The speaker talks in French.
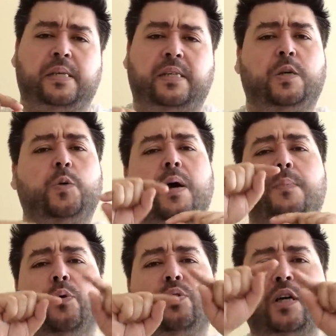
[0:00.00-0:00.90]
qui est que par
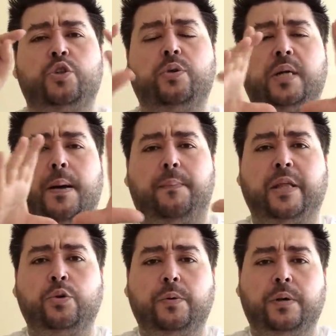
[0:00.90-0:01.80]
rapport au card on a un
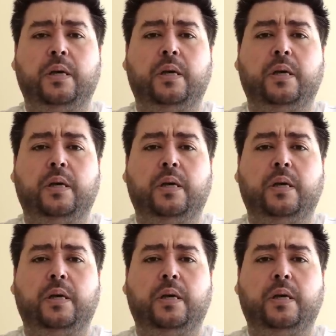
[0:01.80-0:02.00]
plateau,